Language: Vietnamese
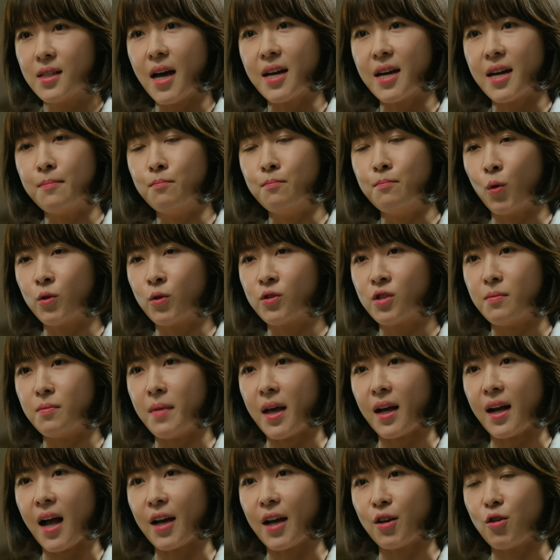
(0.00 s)
Mà tiền mua
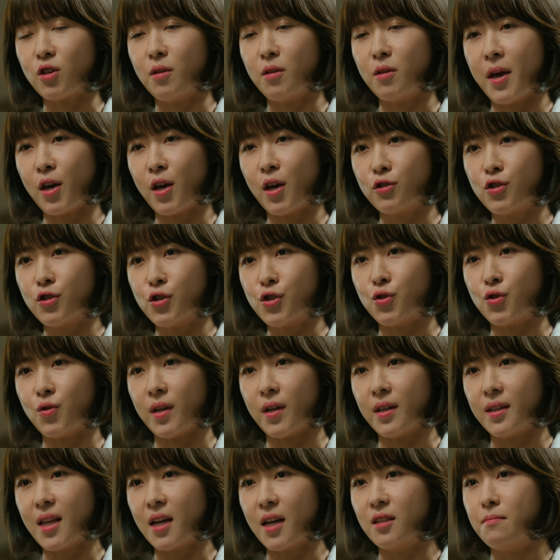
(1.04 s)
được sức khỏe Thì lúc đó
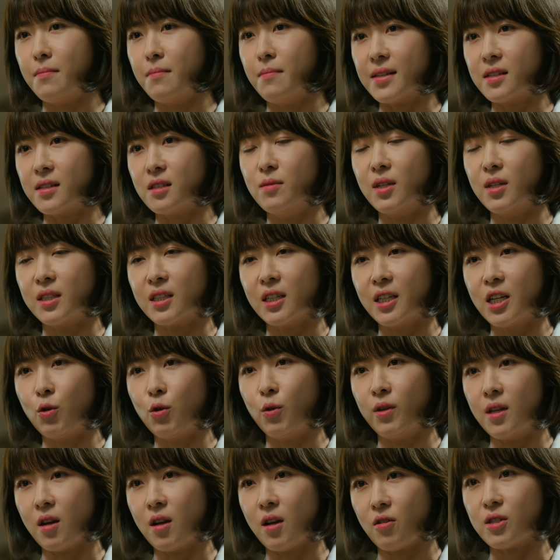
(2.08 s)
tính mạng con người có thể mang
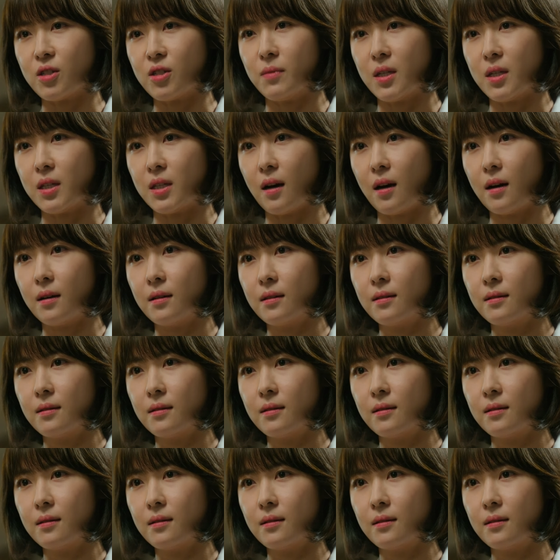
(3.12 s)
ra đấu giá rồi